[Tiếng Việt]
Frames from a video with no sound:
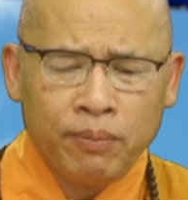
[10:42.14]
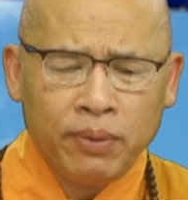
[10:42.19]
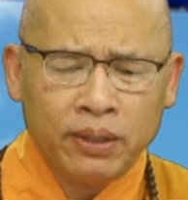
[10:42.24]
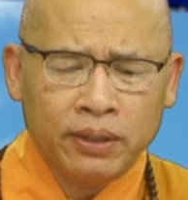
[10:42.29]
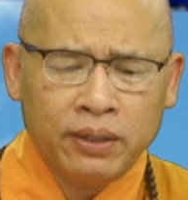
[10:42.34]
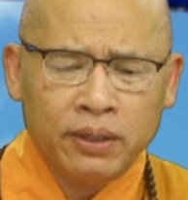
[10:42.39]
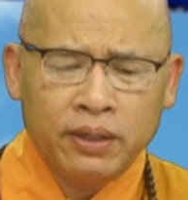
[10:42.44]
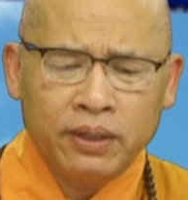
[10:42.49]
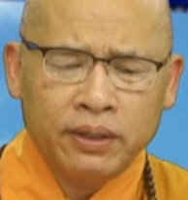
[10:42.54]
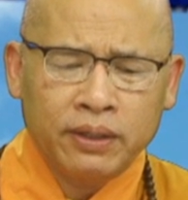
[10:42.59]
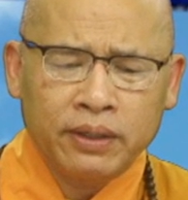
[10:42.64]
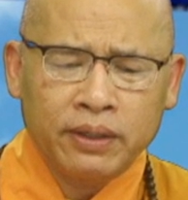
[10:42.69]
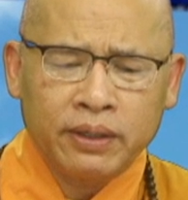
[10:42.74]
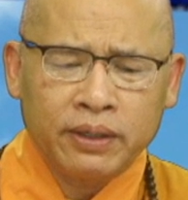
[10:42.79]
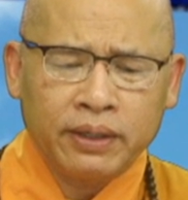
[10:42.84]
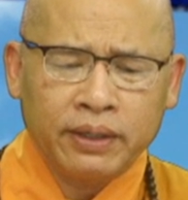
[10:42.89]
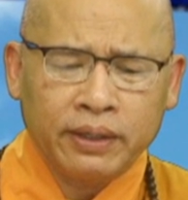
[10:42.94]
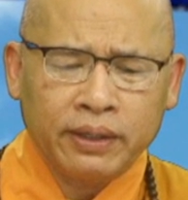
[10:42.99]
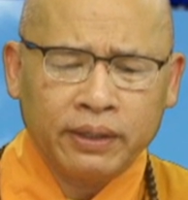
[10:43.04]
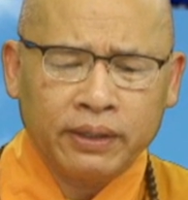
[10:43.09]
mà nó
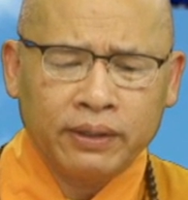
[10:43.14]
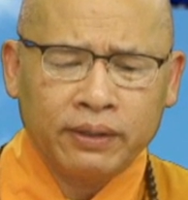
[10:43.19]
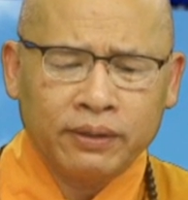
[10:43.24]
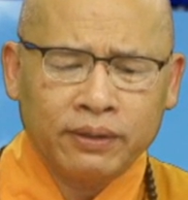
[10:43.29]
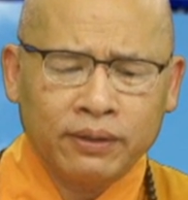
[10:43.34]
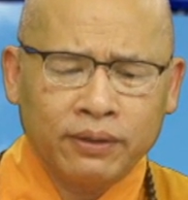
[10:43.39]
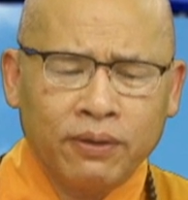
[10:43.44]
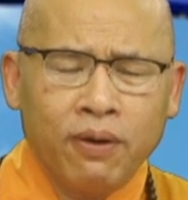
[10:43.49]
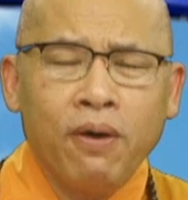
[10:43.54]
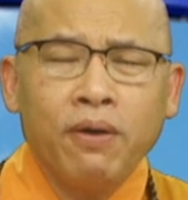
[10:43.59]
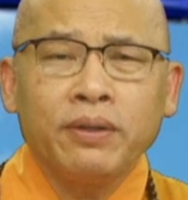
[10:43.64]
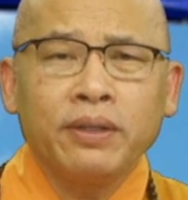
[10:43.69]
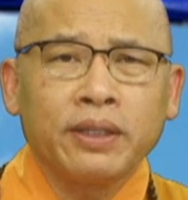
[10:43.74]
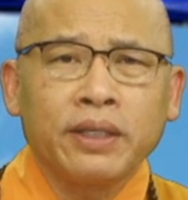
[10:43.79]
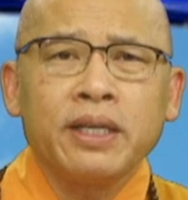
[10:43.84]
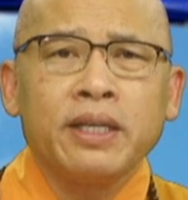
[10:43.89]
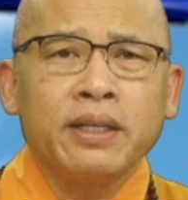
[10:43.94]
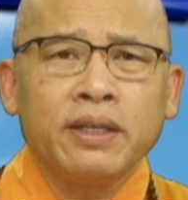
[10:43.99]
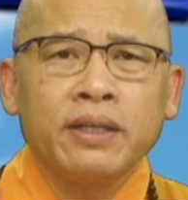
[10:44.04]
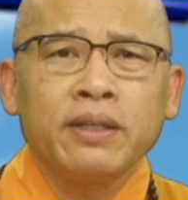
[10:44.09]
rất là vi tế nó
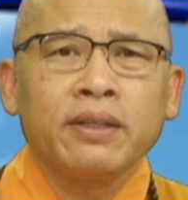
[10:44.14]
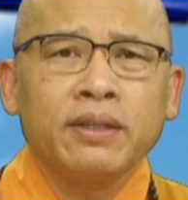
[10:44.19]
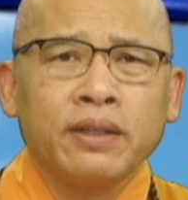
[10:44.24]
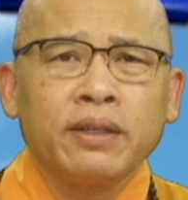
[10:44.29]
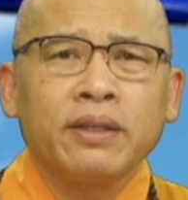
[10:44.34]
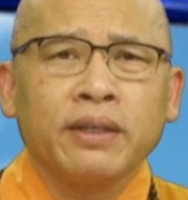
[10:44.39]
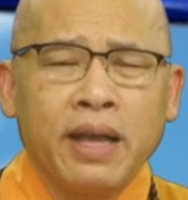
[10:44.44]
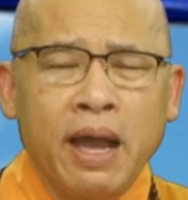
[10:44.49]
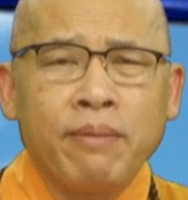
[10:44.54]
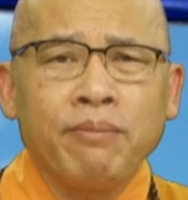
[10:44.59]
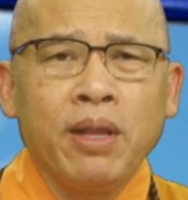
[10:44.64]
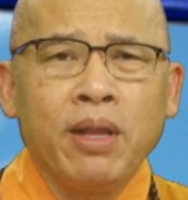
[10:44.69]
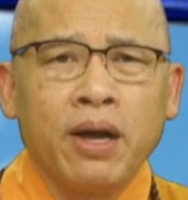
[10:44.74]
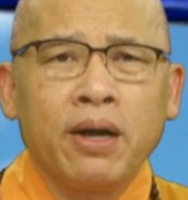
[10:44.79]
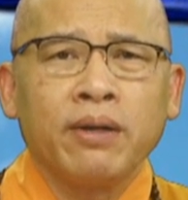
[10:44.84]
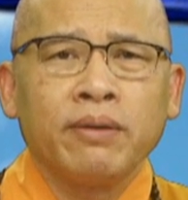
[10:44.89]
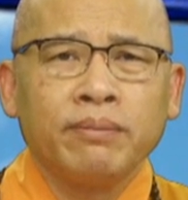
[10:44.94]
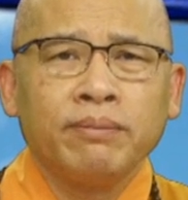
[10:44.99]
nằm ở cái thức thứ bảy